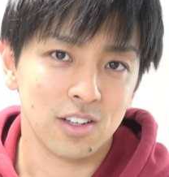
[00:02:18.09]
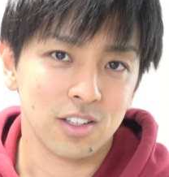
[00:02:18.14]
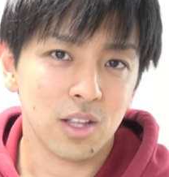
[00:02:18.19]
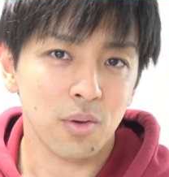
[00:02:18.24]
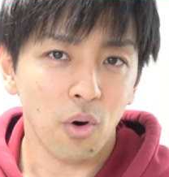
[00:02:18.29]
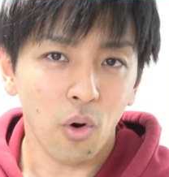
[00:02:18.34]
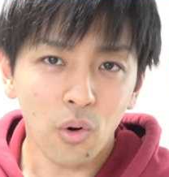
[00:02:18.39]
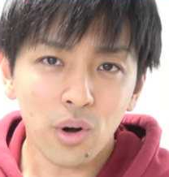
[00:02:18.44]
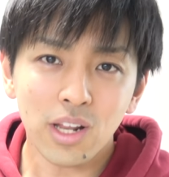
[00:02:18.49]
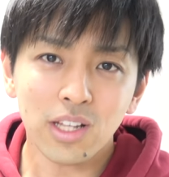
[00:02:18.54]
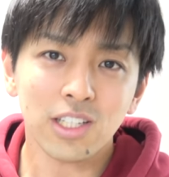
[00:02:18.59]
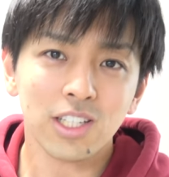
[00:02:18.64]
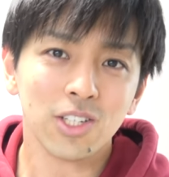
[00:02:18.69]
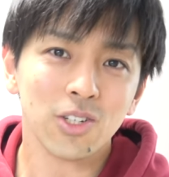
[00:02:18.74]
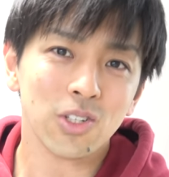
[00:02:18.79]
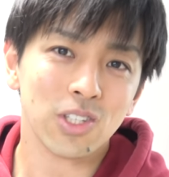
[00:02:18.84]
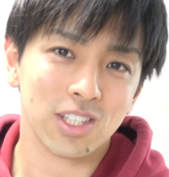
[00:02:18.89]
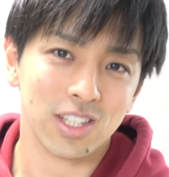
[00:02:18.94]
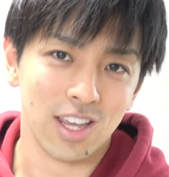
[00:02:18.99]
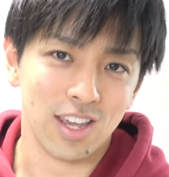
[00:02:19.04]
でも俺に
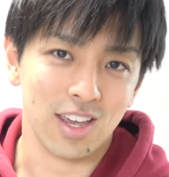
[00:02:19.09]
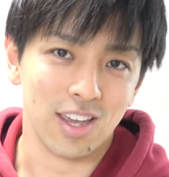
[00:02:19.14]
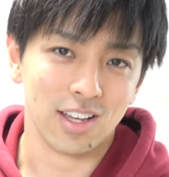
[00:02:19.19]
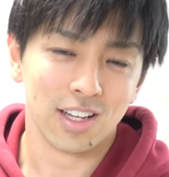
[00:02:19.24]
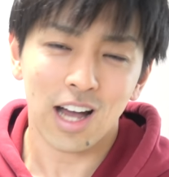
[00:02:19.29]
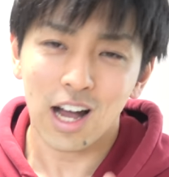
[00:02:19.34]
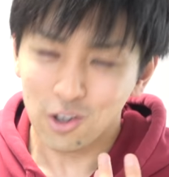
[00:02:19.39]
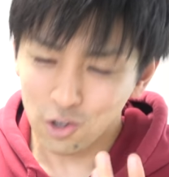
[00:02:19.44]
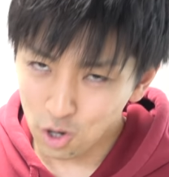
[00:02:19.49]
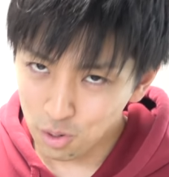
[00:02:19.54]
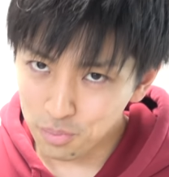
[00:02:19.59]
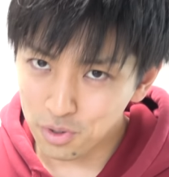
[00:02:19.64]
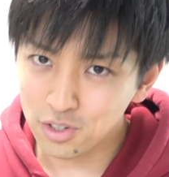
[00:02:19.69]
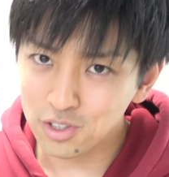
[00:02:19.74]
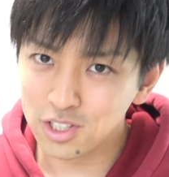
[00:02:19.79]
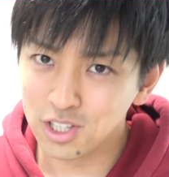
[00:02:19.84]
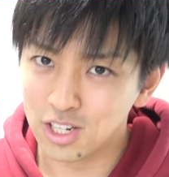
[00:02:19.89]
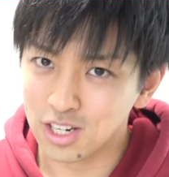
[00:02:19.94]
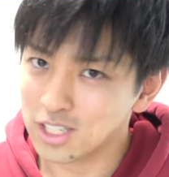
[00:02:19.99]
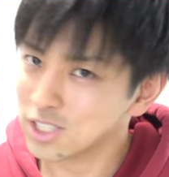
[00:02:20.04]
とって過去
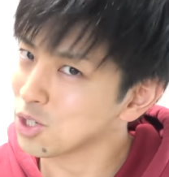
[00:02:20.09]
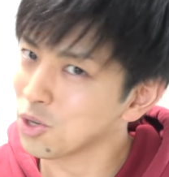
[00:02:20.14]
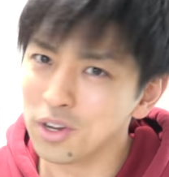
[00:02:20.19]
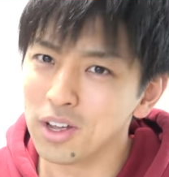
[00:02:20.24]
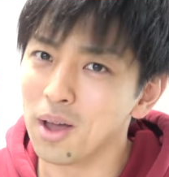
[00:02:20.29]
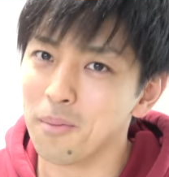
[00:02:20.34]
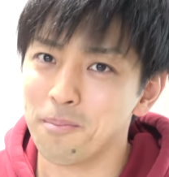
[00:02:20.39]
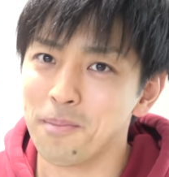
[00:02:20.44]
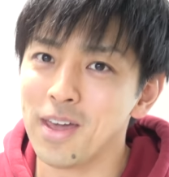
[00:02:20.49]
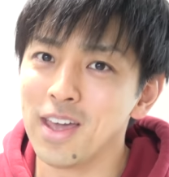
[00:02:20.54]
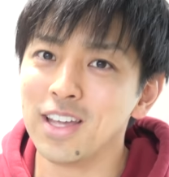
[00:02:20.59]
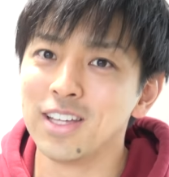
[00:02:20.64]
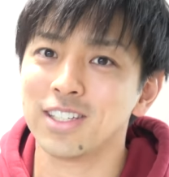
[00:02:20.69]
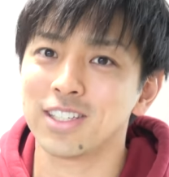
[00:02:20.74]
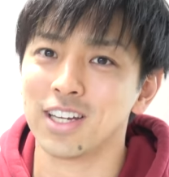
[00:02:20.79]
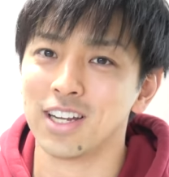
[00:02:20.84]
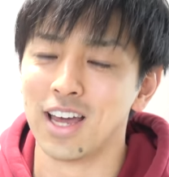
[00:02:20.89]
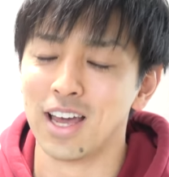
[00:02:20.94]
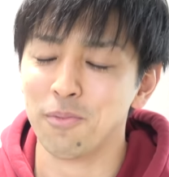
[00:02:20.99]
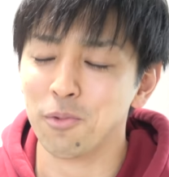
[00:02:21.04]
問っていうのはそれはメイン
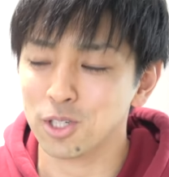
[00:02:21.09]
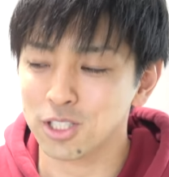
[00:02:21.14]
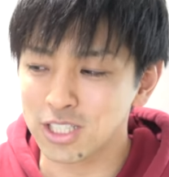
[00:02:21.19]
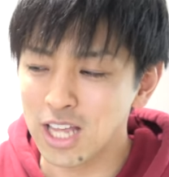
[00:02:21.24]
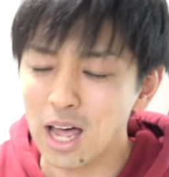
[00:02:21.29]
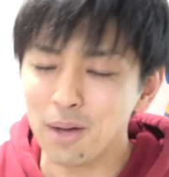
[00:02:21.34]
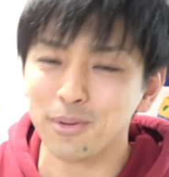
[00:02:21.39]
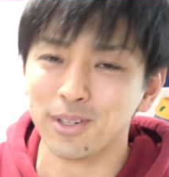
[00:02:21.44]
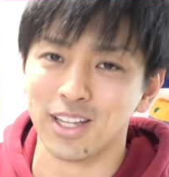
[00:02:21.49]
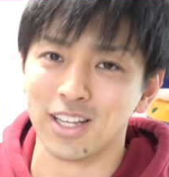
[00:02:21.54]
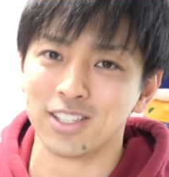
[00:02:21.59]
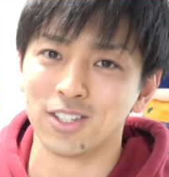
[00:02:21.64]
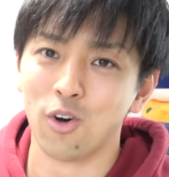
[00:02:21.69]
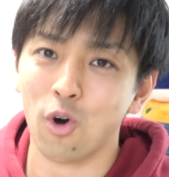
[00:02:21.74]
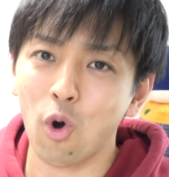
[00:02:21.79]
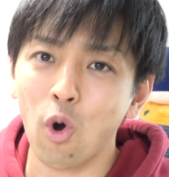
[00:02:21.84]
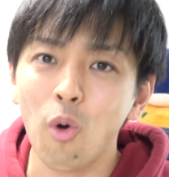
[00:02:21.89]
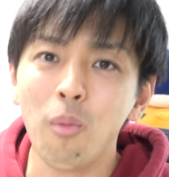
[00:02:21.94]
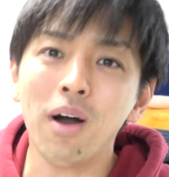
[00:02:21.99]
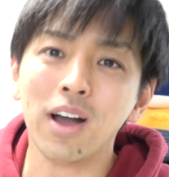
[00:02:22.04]
じゃない、もうサブです、
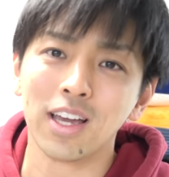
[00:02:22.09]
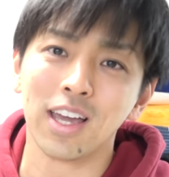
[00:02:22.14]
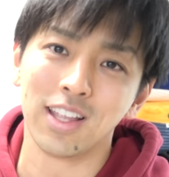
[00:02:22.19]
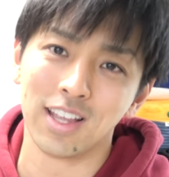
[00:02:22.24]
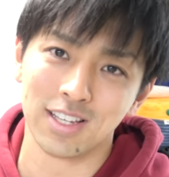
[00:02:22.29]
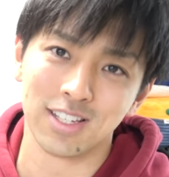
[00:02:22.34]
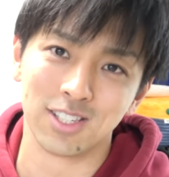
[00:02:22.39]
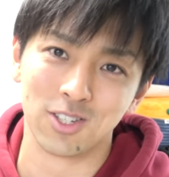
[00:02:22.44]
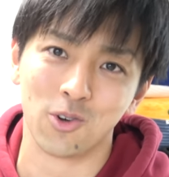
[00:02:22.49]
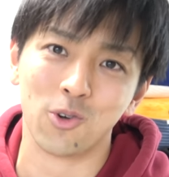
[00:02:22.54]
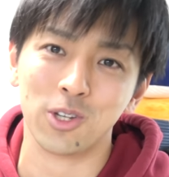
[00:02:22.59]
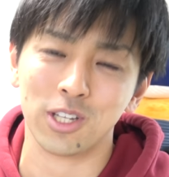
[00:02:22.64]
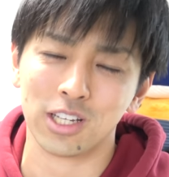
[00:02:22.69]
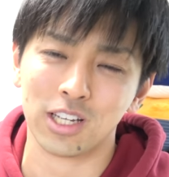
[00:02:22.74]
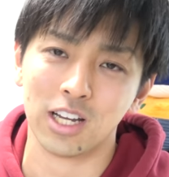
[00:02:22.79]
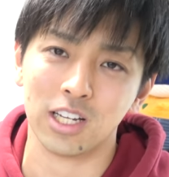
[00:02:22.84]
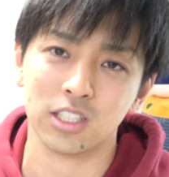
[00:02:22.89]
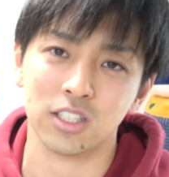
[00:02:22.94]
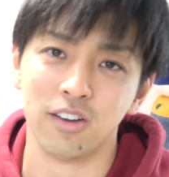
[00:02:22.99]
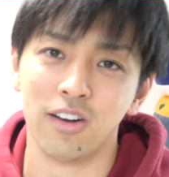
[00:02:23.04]
おまけです。そこに
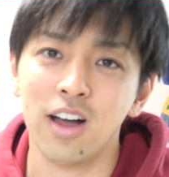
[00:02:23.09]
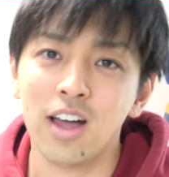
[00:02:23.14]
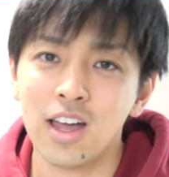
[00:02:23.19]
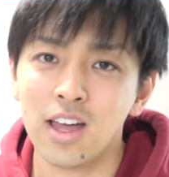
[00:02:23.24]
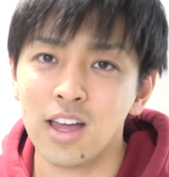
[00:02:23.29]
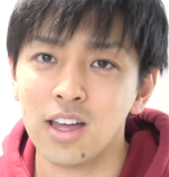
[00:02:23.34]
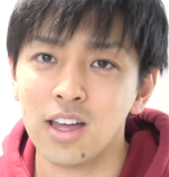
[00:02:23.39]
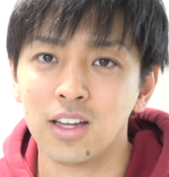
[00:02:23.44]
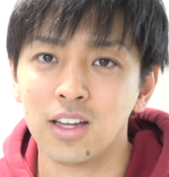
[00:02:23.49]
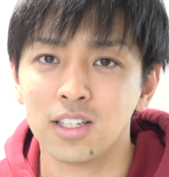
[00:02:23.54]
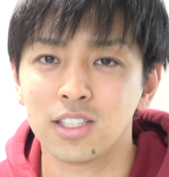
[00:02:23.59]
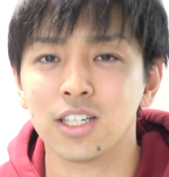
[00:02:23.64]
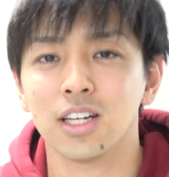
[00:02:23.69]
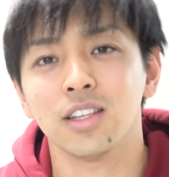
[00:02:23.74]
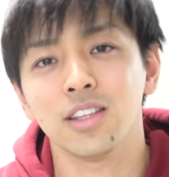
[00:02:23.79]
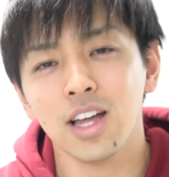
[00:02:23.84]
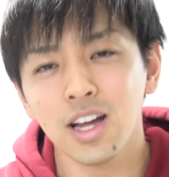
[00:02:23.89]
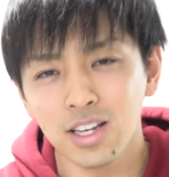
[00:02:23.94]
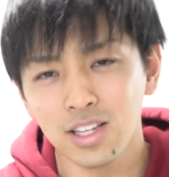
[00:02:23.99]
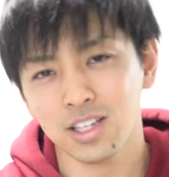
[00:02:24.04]
関してはじゃあ
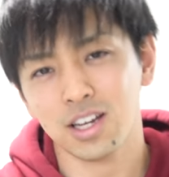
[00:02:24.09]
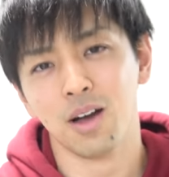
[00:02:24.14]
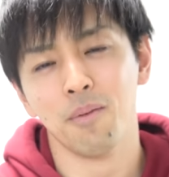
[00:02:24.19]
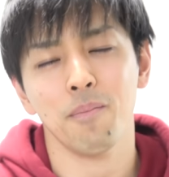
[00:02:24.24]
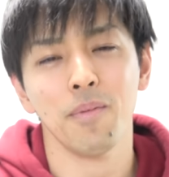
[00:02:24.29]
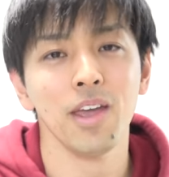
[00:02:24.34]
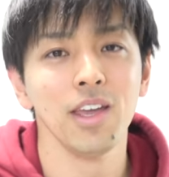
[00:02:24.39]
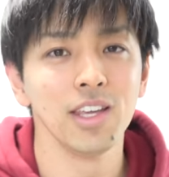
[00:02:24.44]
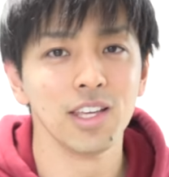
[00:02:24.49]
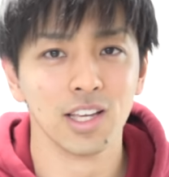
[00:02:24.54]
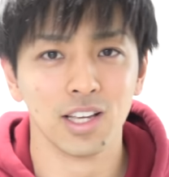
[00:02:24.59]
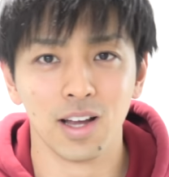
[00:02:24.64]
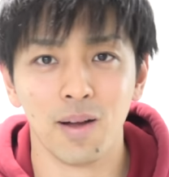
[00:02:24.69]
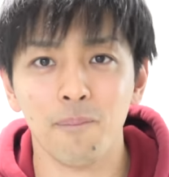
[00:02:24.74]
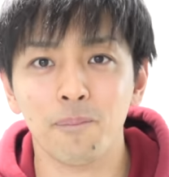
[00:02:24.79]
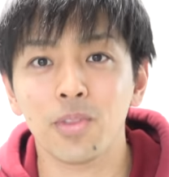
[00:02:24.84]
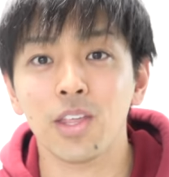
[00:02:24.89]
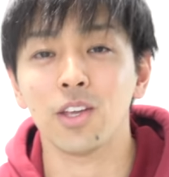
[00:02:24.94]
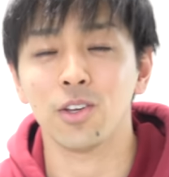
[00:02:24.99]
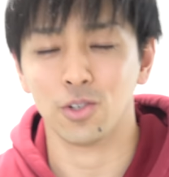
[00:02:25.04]
何がメイン
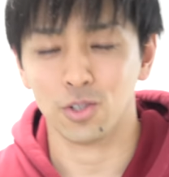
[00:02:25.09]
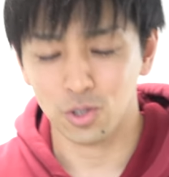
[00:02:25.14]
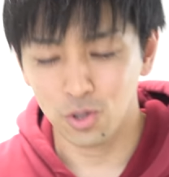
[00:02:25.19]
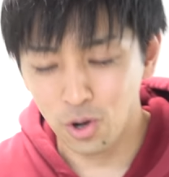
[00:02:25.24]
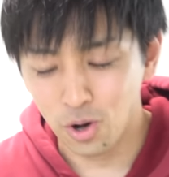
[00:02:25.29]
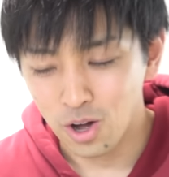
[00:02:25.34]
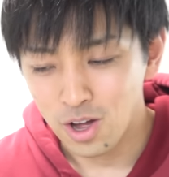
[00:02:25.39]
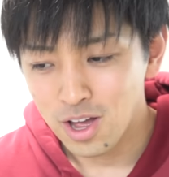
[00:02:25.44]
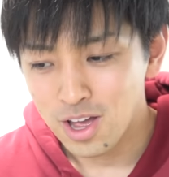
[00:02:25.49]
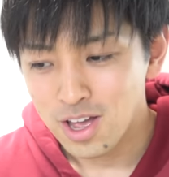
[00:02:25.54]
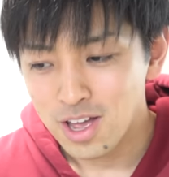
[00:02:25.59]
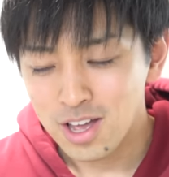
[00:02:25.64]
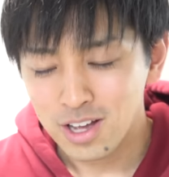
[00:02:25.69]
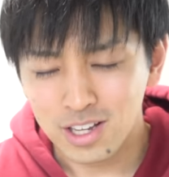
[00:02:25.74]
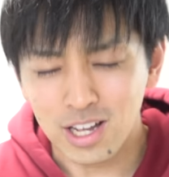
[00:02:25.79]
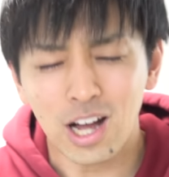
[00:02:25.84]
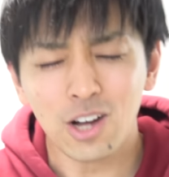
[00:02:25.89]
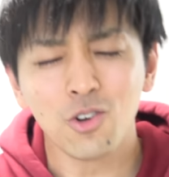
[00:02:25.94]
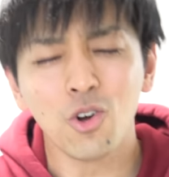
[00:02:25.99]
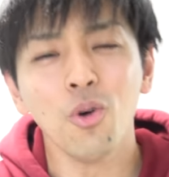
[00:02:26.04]
かっていうと、
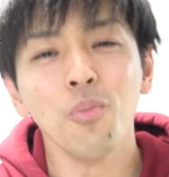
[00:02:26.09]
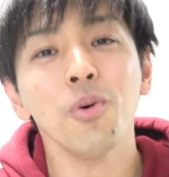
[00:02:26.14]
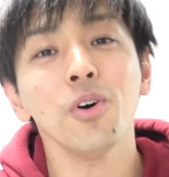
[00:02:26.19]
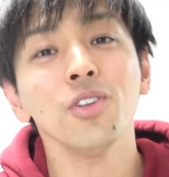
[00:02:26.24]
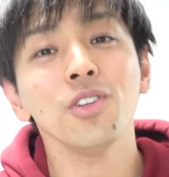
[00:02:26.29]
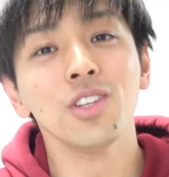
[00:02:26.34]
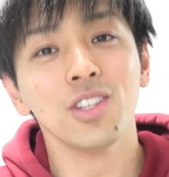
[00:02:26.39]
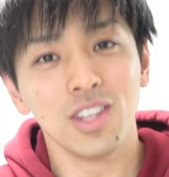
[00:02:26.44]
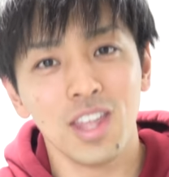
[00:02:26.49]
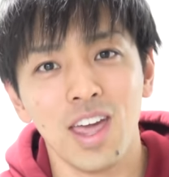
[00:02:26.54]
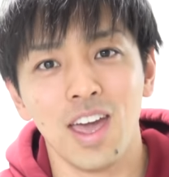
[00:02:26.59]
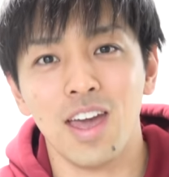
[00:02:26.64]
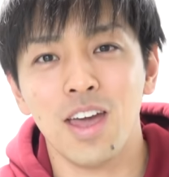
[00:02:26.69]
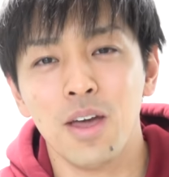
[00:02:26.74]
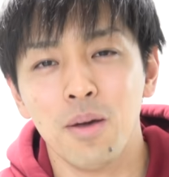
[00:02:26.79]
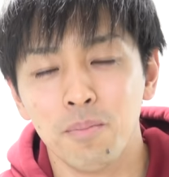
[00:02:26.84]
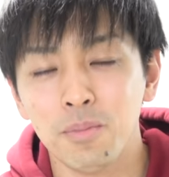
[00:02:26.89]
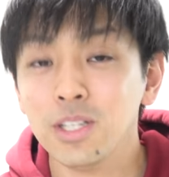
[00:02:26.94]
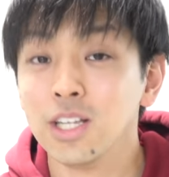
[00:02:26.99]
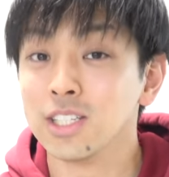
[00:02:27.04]
過去問って
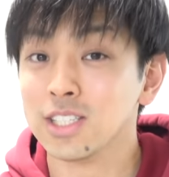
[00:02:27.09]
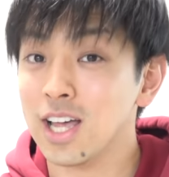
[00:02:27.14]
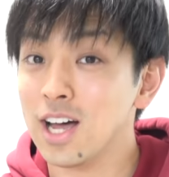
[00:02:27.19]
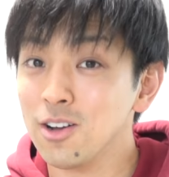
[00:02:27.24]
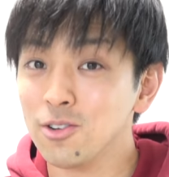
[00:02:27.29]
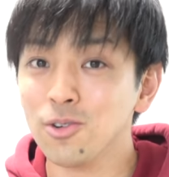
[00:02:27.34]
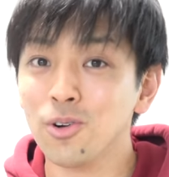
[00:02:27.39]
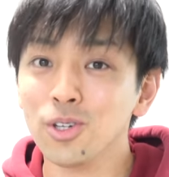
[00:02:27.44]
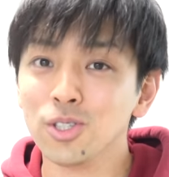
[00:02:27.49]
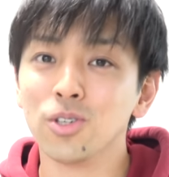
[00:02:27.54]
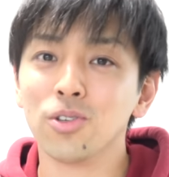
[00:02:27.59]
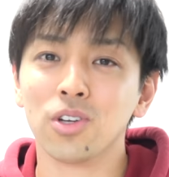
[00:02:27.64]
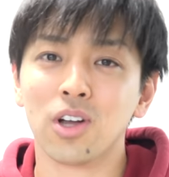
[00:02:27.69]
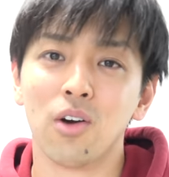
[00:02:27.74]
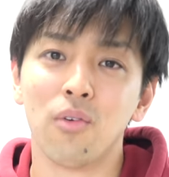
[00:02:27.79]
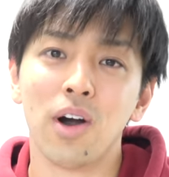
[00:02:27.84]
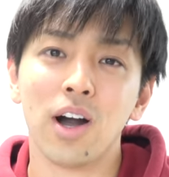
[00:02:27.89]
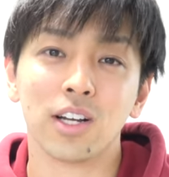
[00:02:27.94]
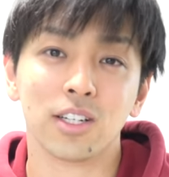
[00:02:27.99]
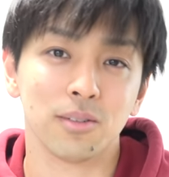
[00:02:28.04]
みんな参考書と
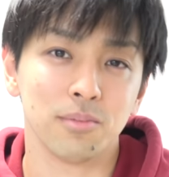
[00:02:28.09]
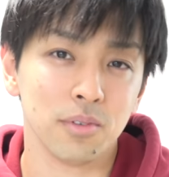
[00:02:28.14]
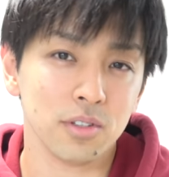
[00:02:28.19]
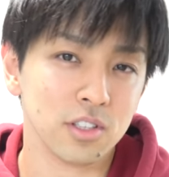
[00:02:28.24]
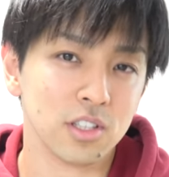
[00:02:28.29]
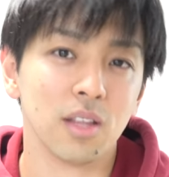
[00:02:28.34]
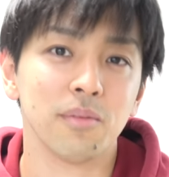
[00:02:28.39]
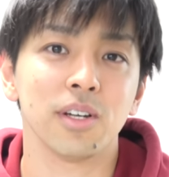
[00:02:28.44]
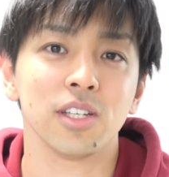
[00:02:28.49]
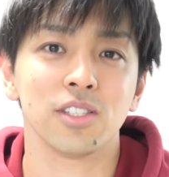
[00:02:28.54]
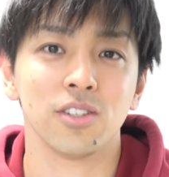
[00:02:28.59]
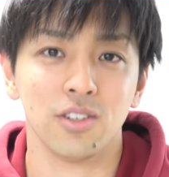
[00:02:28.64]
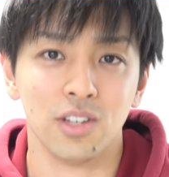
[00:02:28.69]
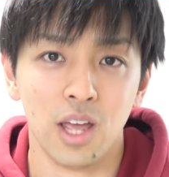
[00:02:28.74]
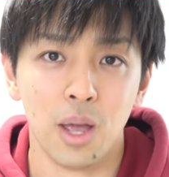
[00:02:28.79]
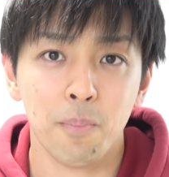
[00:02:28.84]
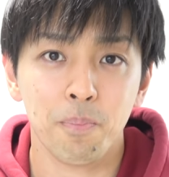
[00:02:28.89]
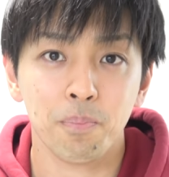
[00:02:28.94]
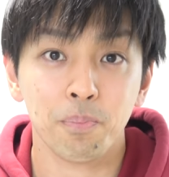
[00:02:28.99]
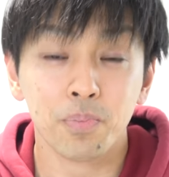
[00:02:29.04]
かワーク持ってますよ
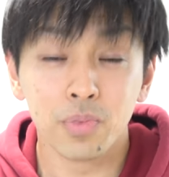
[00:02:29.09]
ね。